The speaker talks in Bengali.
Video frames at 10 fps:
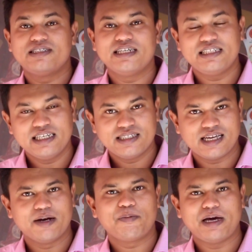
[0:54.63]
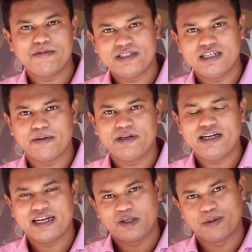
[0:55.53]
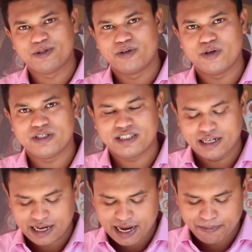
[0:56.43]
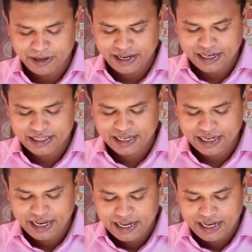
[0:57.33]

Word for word: সেটিংস অ্যান্ড প্রাইভেসি নামের একটি অপশন রয়েছে আপনারা এখান থেকে